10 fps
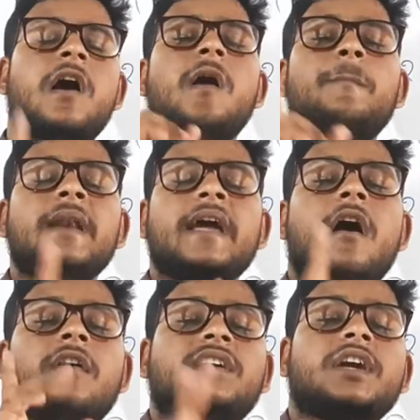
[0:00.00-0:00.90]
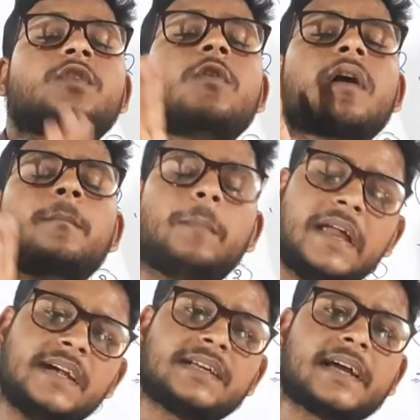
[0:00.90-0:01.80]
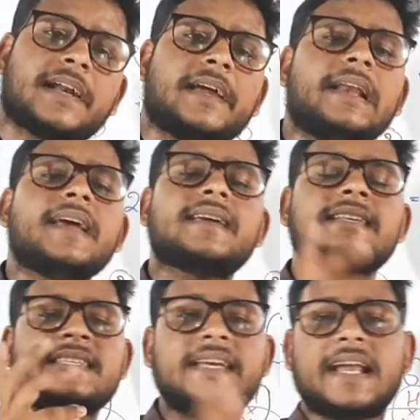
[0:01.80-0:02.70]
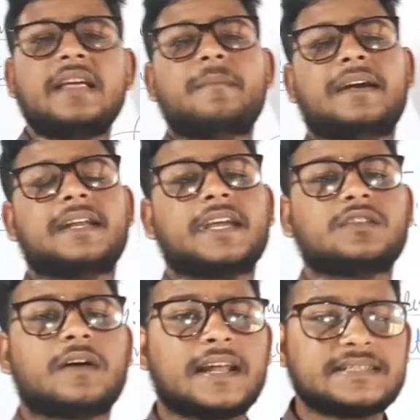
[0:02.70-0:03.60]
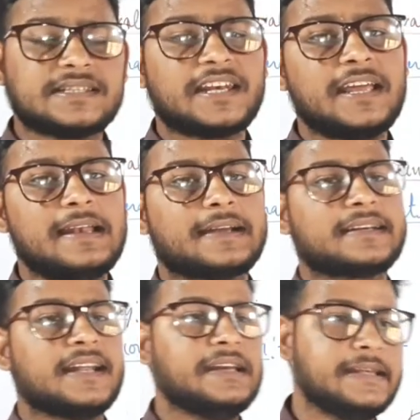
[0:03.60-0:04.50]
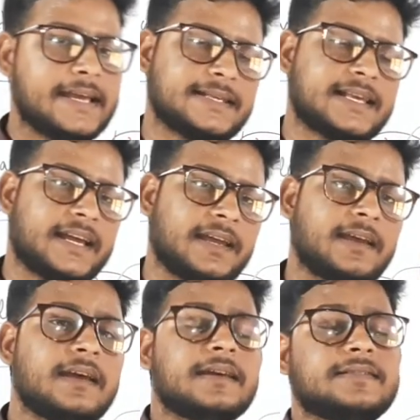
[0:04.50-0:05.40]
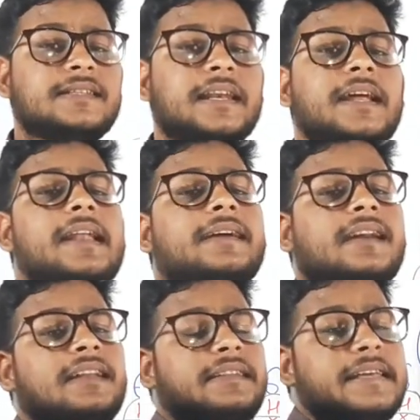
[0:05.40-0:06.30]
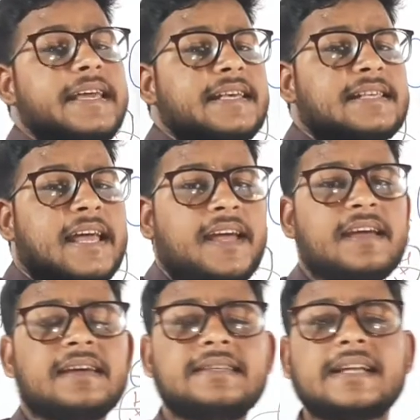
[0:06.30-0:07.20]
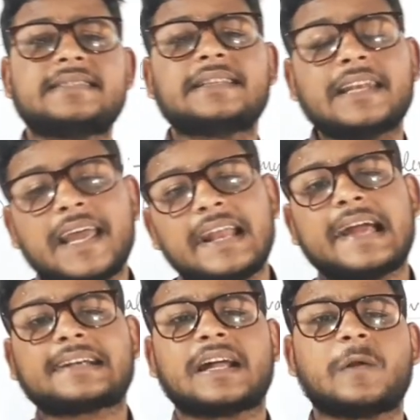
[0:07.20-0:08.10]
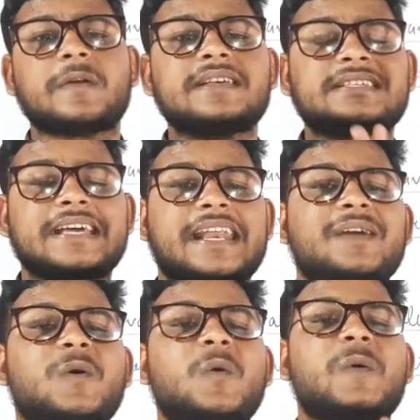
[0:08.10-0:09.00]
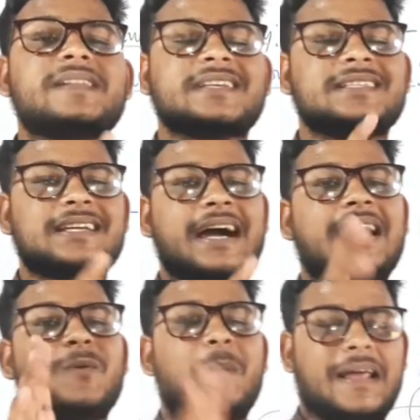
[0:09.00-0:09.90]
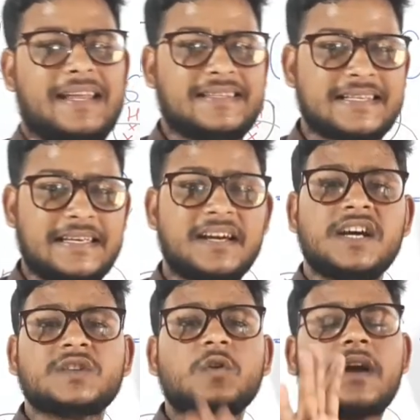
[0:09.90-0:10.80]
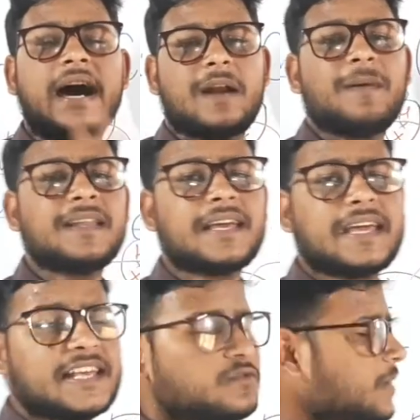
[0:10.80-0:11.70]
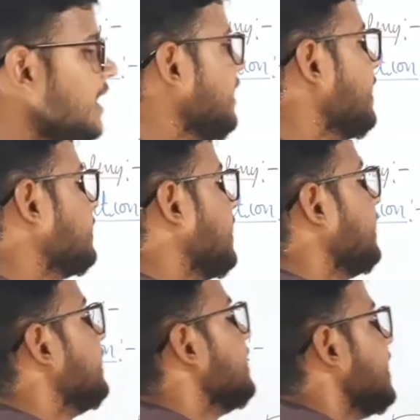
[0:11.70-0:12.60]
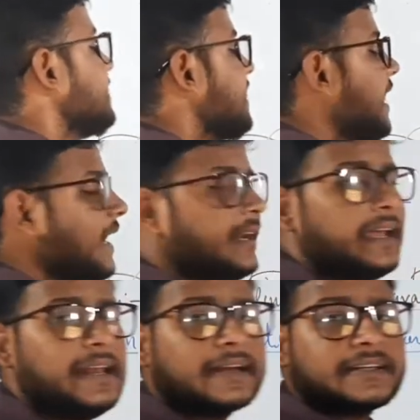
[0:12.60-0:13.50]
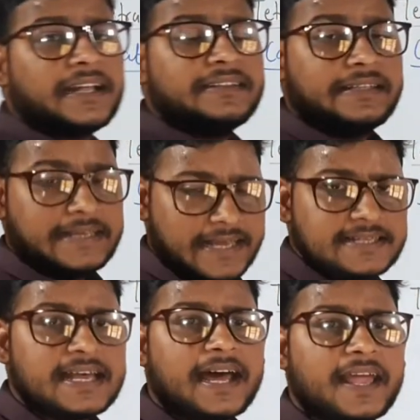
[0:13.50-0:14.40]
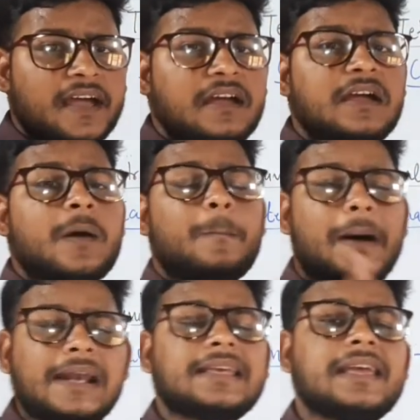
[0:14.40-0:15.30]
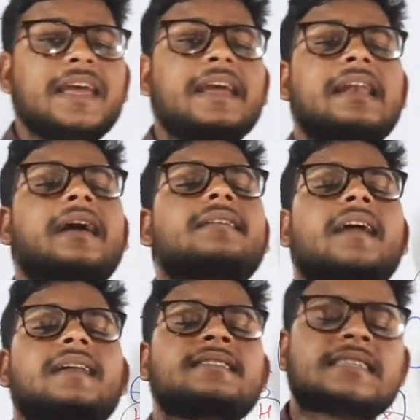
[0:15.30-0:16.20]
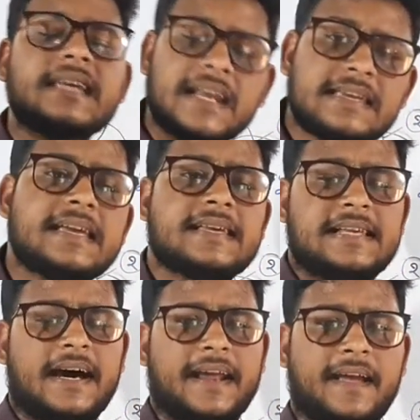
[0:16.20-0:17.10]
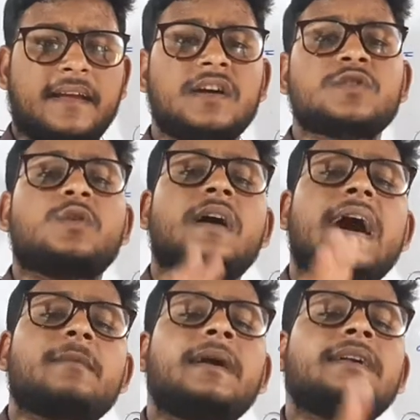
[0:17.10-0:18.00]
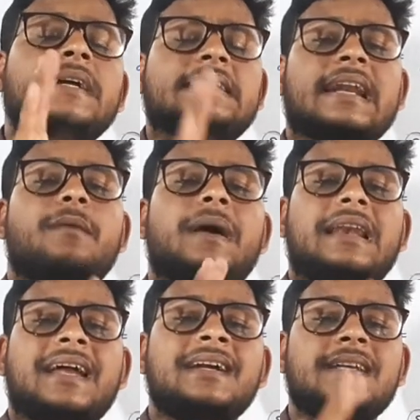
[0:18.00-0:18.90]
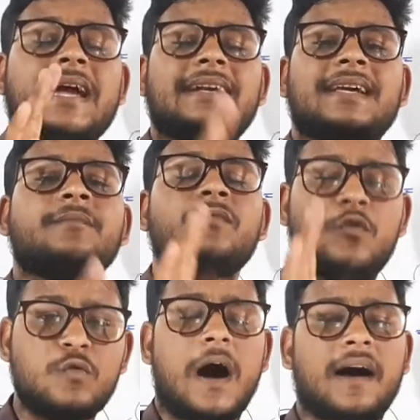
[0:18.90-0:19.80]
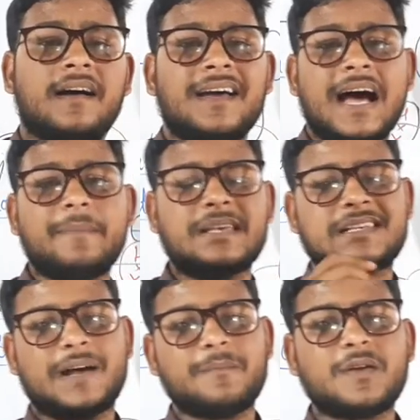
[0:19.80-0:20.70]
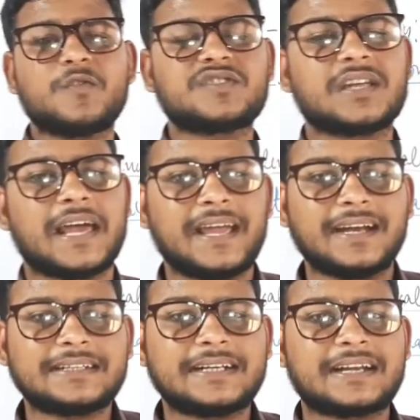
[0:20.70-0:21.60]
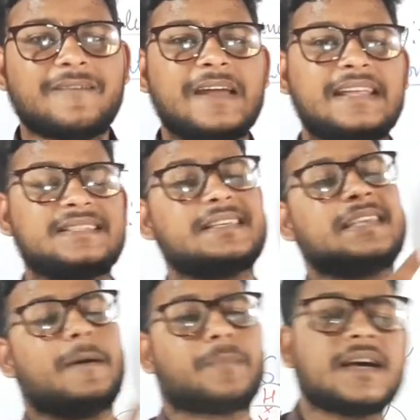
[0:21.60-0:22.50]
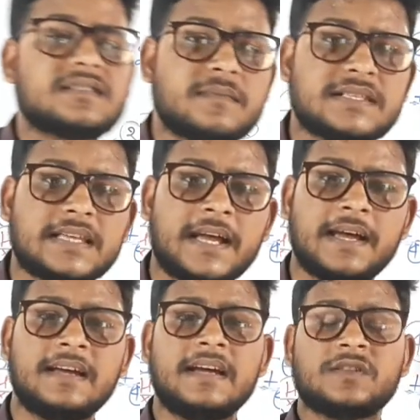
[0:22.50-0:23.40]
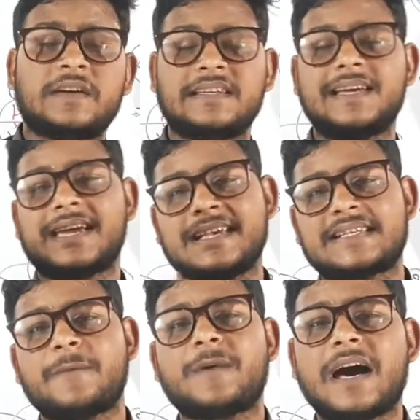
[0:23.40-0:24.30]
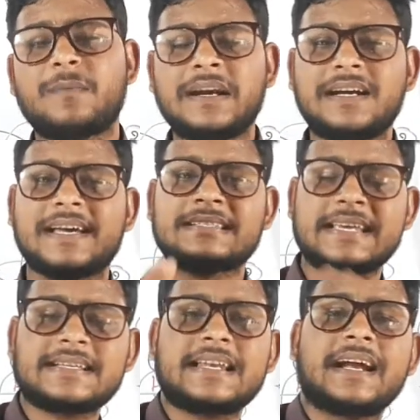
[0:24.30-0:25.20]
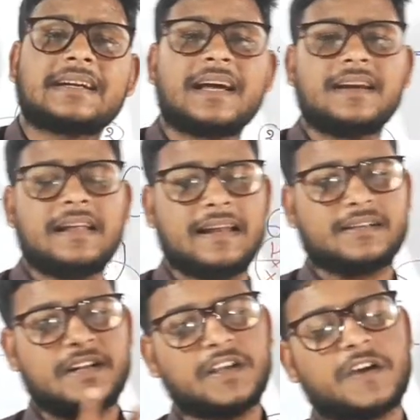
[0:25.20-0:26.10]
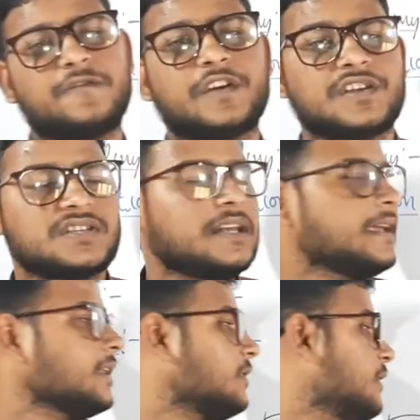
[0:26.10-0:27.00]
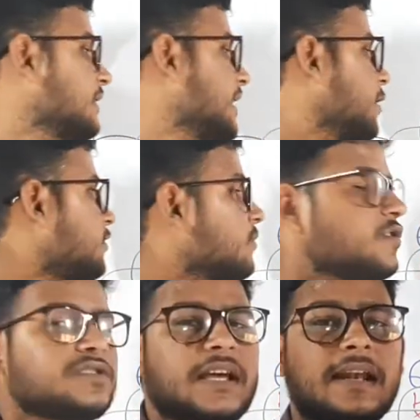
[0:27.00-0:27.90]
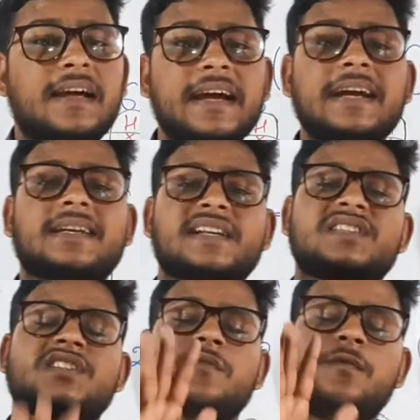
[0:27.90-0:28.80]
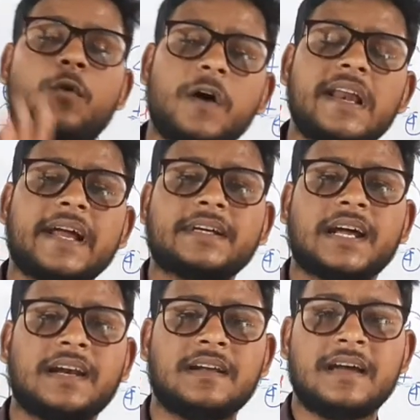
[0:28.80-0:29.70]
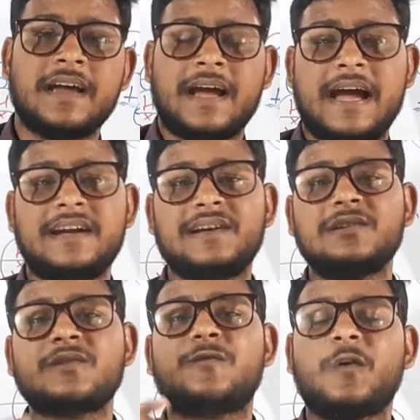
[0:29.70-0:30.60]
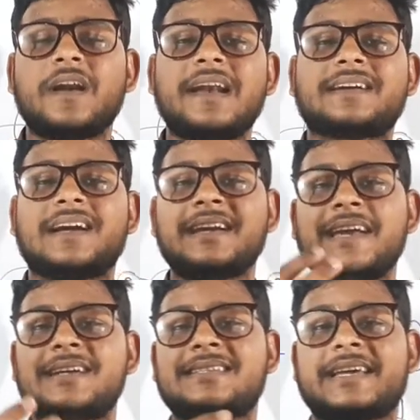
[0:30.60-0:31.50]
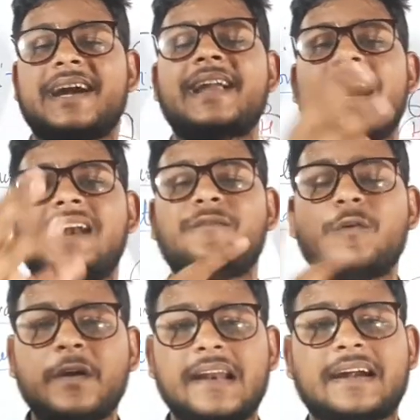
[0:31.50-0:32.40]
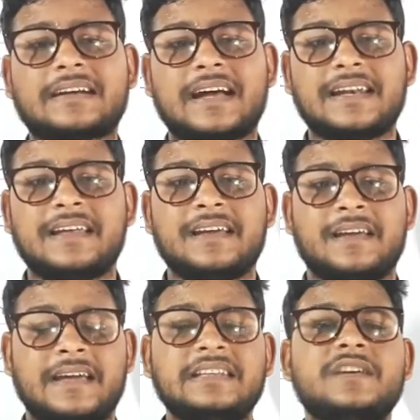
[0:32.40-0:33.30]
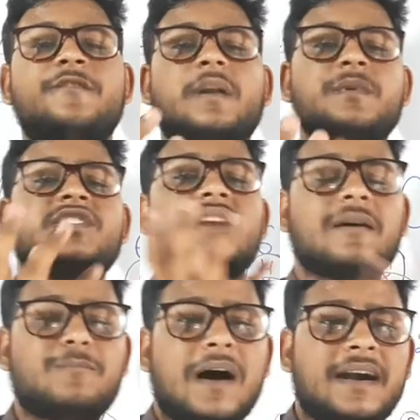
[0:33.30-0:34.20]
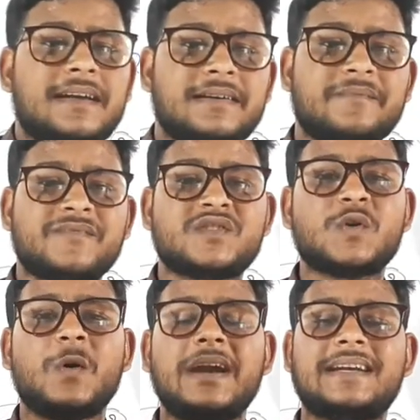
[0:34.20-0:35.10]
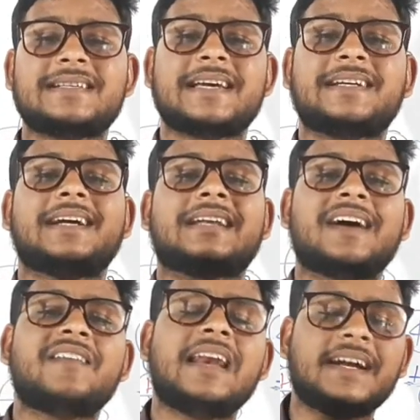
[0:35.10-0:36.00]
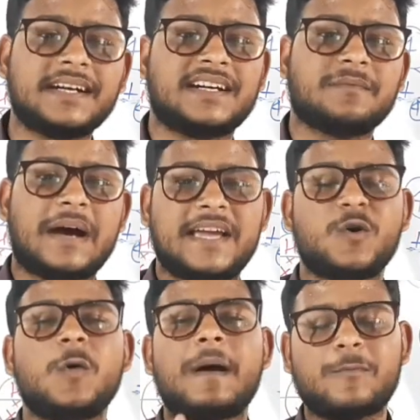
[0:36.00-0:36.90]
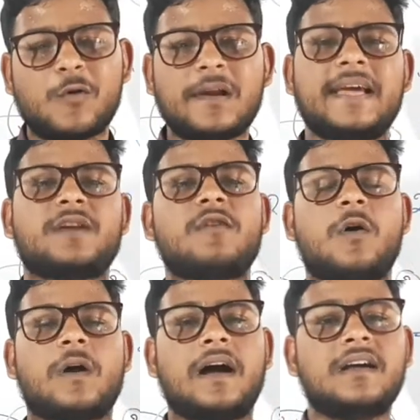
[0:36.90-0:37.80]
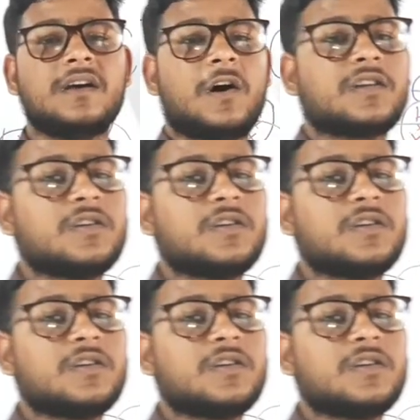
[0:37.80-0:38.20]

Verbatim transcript: अपने ऑक्टेट को कंप्लीट करने के लिए किसी एलिमेंट के द्वारा जितने इलेक्ट्रॉन लिए जाएं जितने इलेक्ट्रॉन दिए जाएं या जितने इलेक्ट्रॉनों की शेयरिंग हो हुई चीज कार्ड बैलेंसी तो कार्बन के केस में न इलेक्ट्रॉन लिए जा रहे हैं न इलेक्ट्रॉन दिए जा रहे हैं बल्कि इलेक्ट्रॉन शेयर किए जा रहे हैं तो कार्बन टेट्रावैलेंट एटम हुआ अब एग्जाम में क्वेश्चन आएगा टेट्रावैलेंसी से आप क्या समझते हैं तो इन द केस ऑफ कार्बन इट हैज सिक्स इलेक्ट्रॉन इलेक्ट्रॉनिक कॉन्फ़िगरेशन लिखे तो इन द आउटर मोस्ट सेल इट कंसिस्ट फोर इलेक्ट्रॉन and due to 4 electron it shared all 4 electron इन द फॉर्मेशन ऑफ बॉन्ड सो इट इज ए टेट्रावेलेंट एटम आई होप आपको क्लियर हुआ होगा और